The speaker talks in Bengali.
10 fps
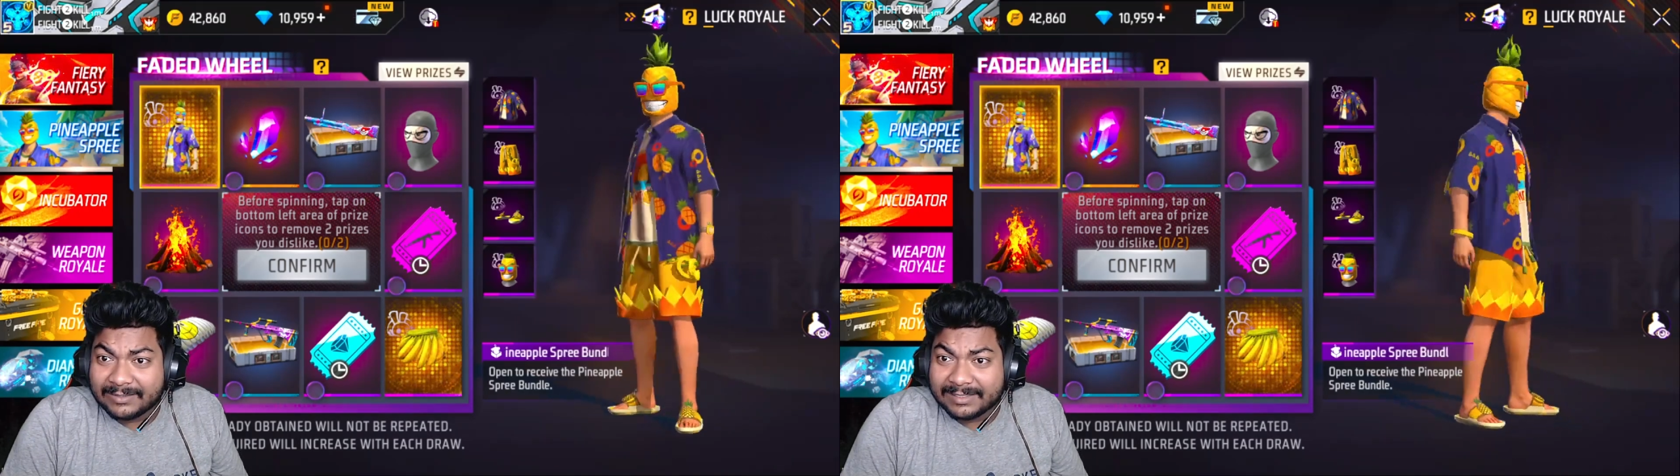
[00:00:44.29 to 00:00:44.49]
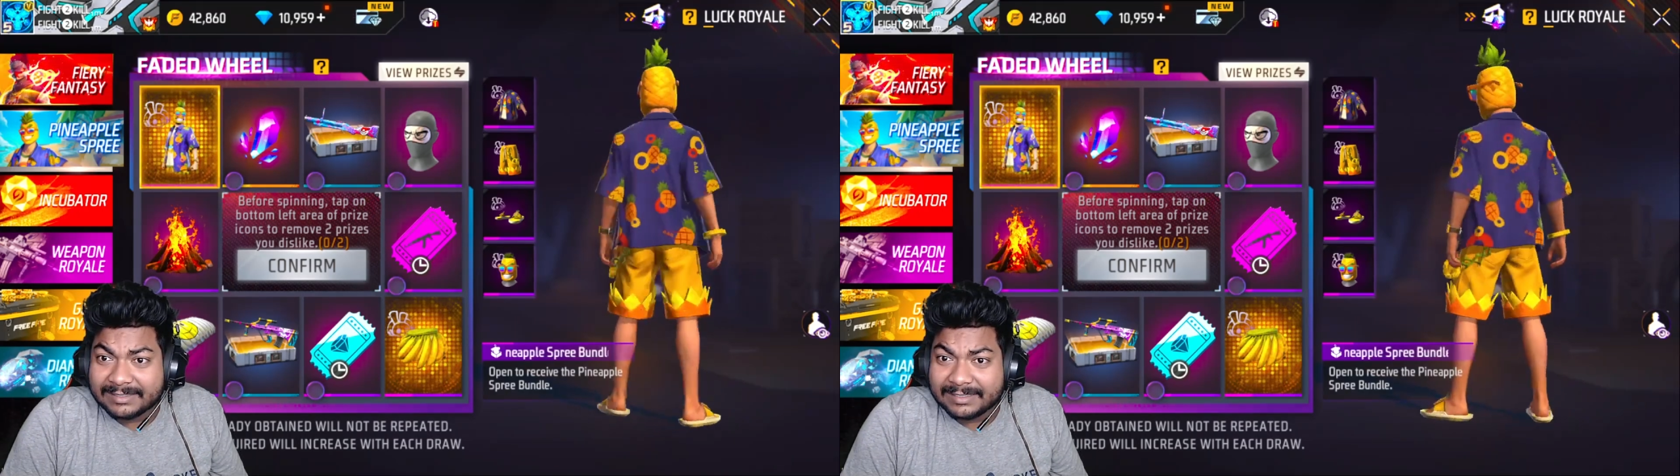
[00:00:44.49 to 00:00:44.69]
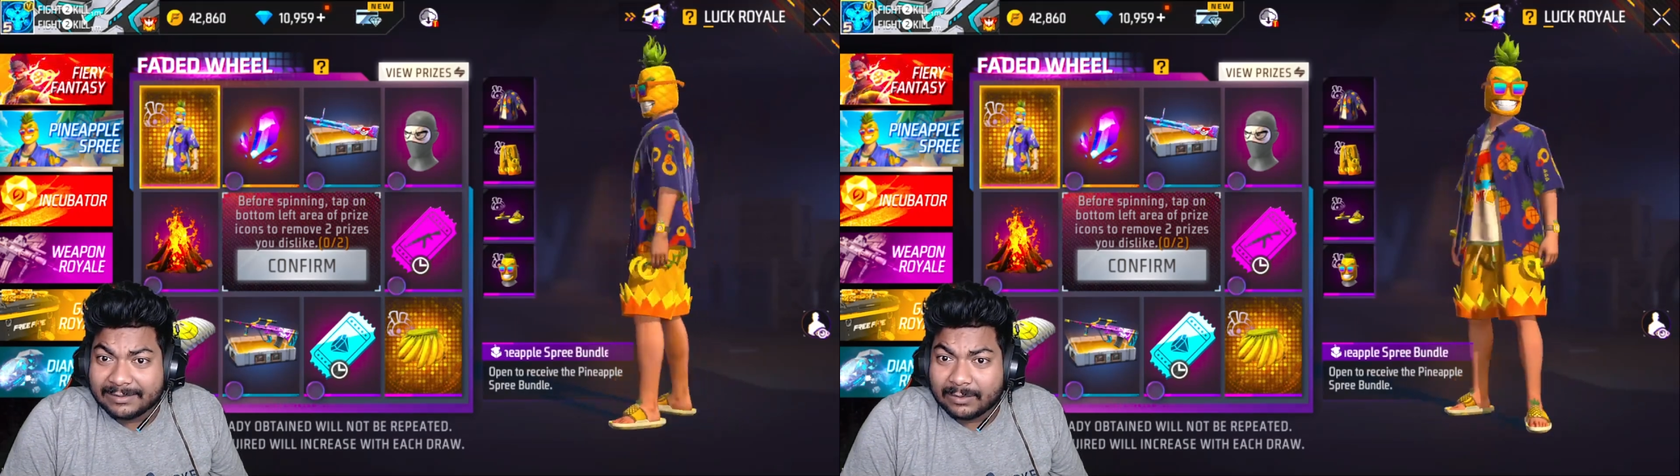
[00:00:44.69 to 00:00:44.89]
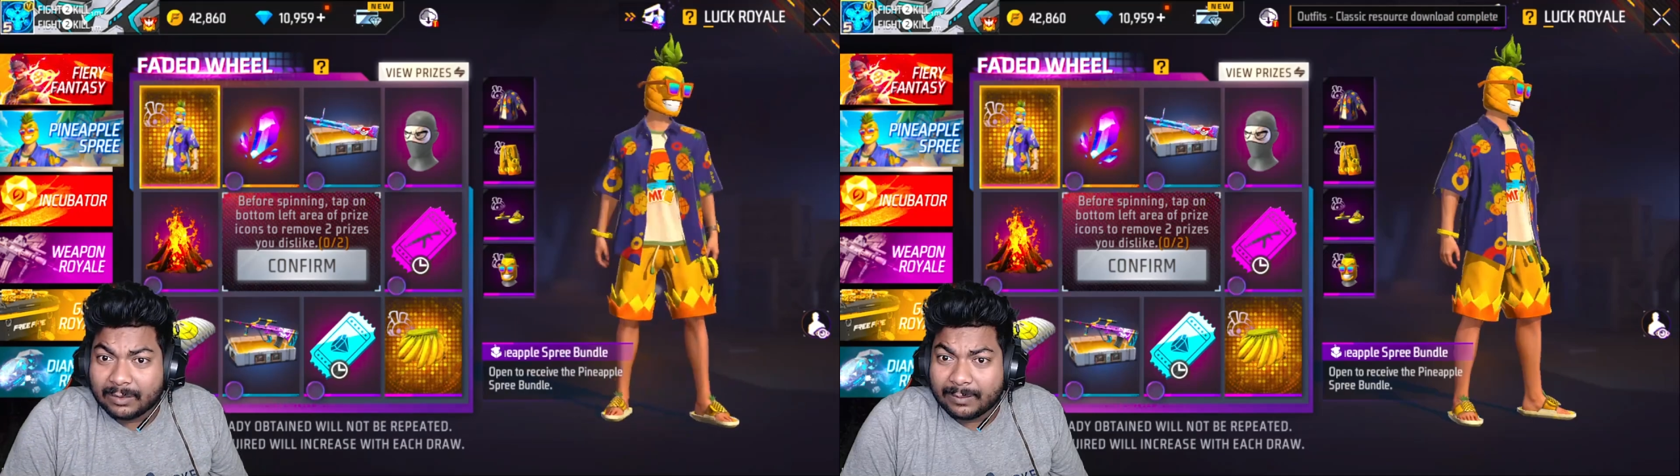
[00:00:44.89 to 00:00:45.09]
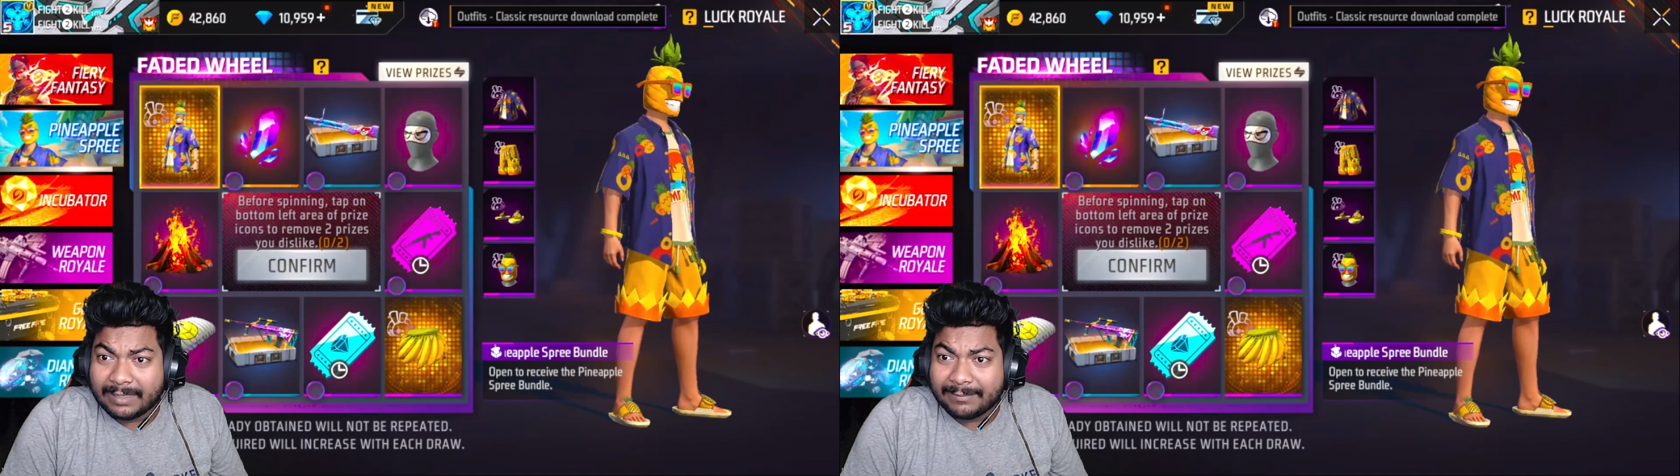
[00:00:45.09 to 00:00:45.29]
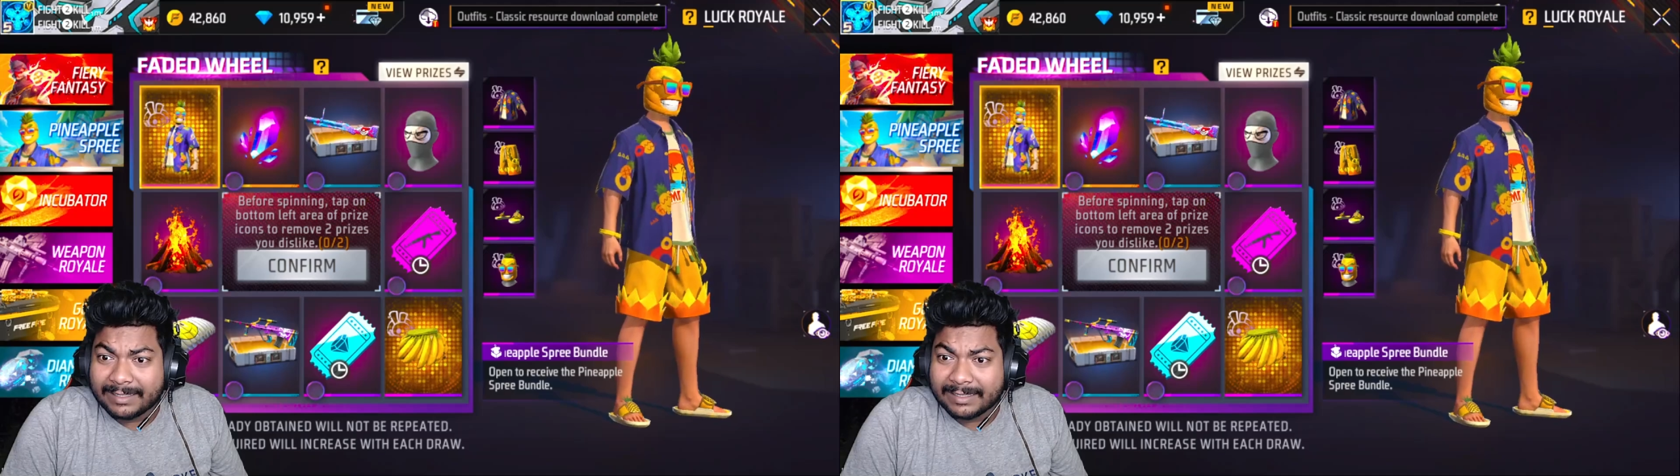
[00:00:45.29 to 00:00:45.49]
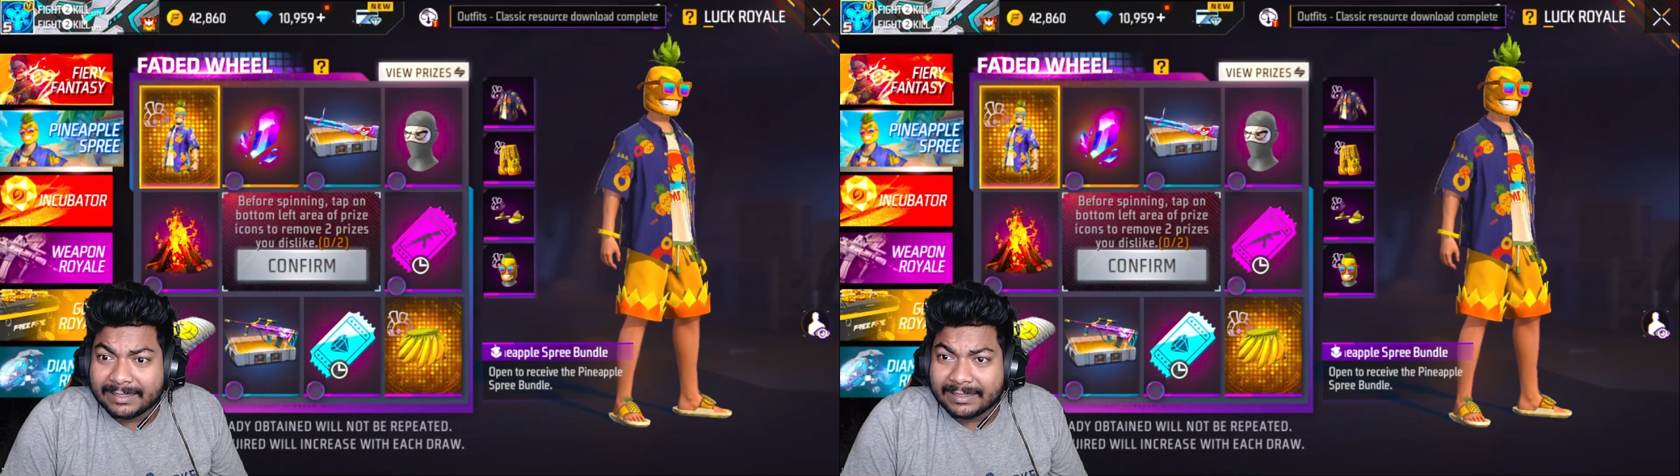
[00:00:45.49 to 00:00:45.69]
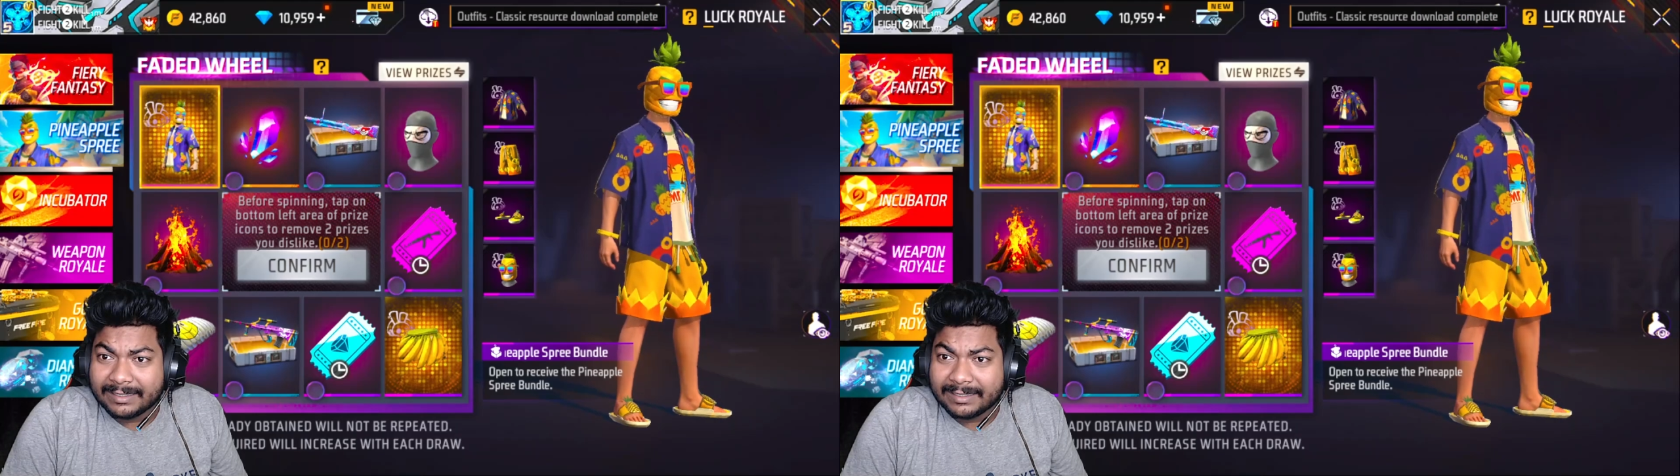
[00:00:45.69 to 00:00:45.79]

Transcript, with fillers: দেখছি ও বাবা রে